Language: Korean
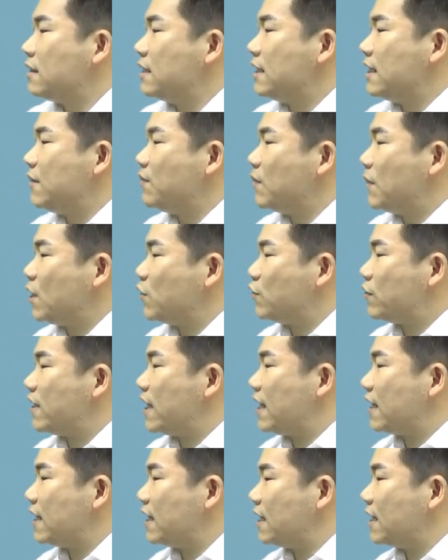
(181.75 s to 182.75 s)

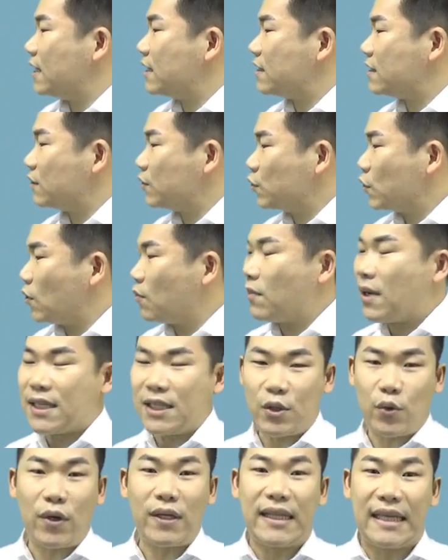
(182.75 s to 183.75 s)
임대주택이 등록
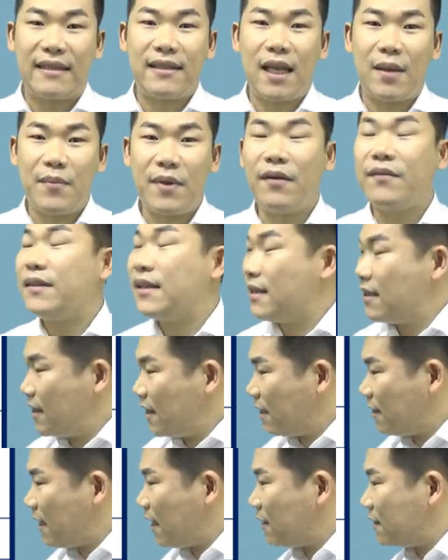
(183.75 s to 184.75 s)
말소가 됐다면
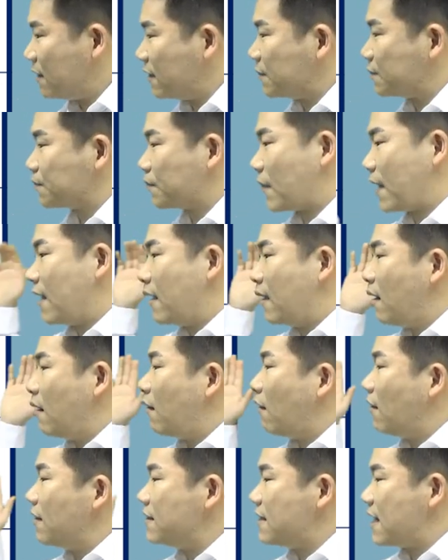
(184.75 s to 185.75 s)
이때는
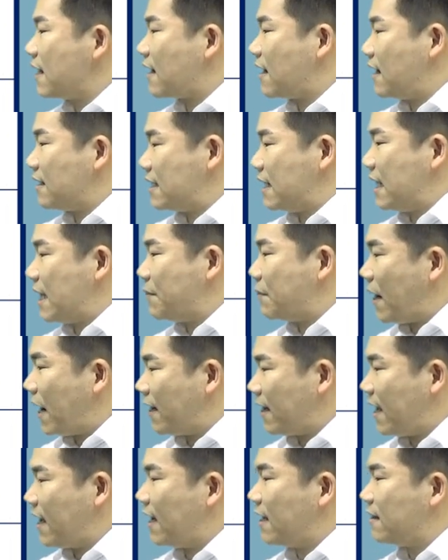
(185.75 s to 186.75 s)
언제까지
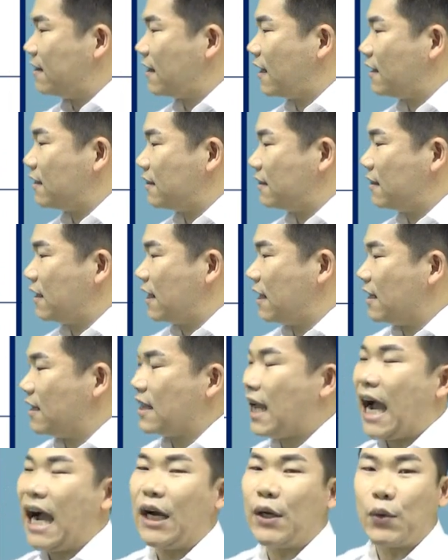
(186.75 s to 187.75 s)
팔아야 한다는
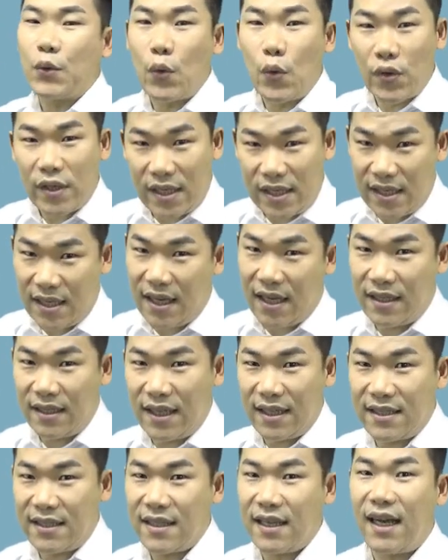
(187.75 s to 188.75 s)
양도
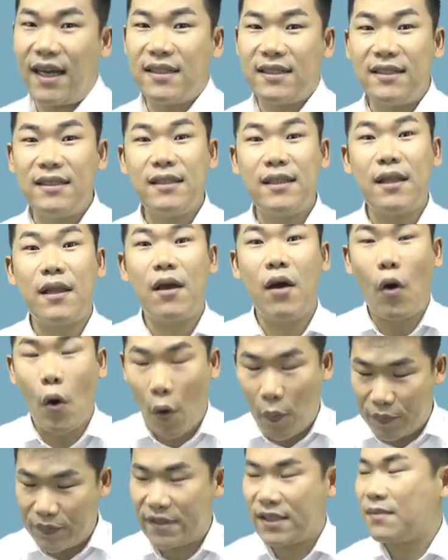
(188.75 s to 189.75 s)
기한의 제한은
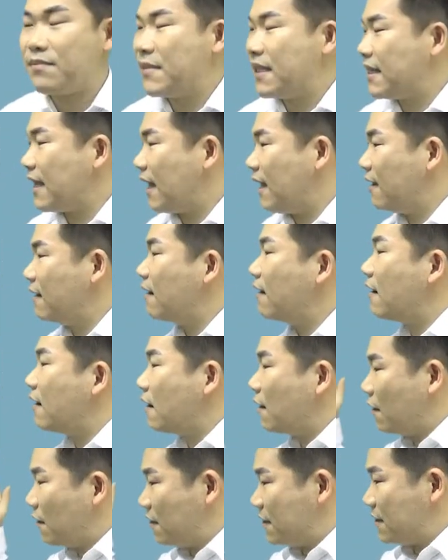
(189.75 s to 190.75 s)
없습니다.
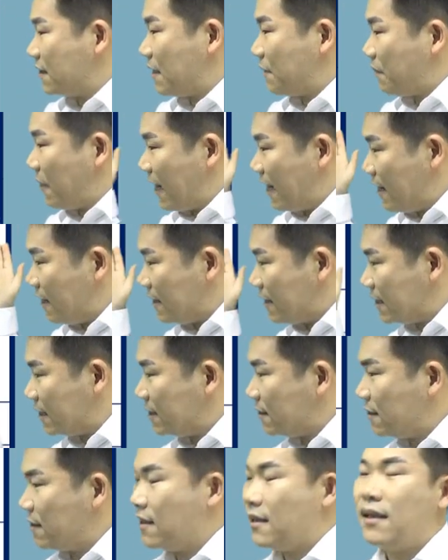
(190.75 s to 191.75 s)
언제
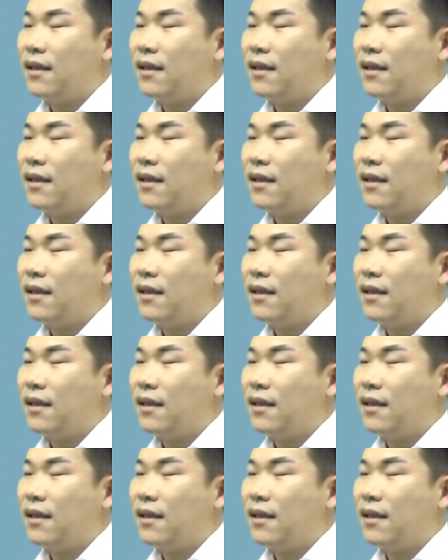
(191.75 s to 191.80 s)
팔든